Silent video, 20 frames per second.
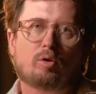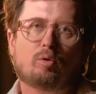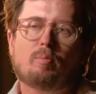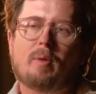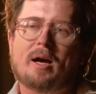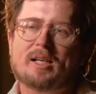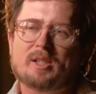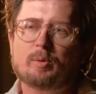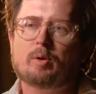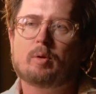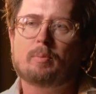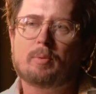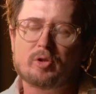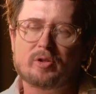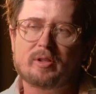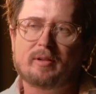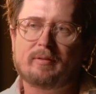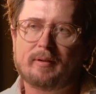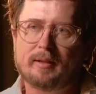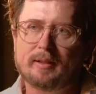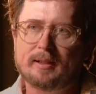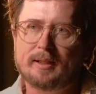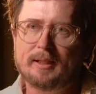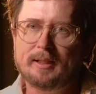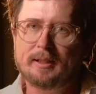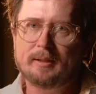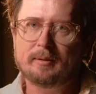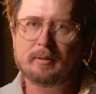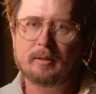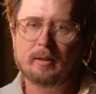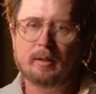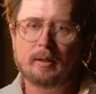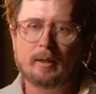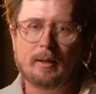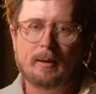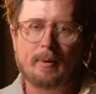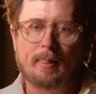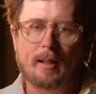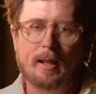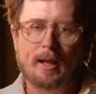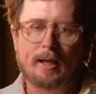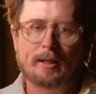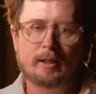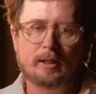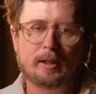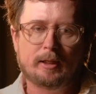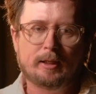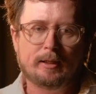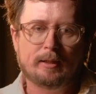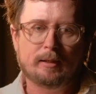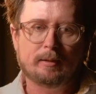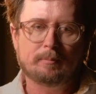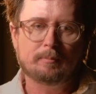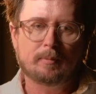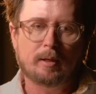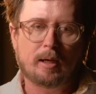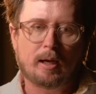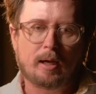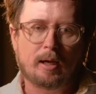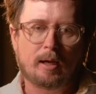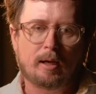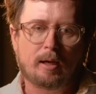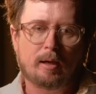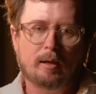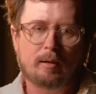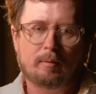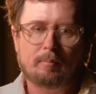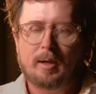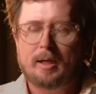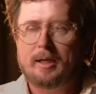o máximo que eu posso defender é que a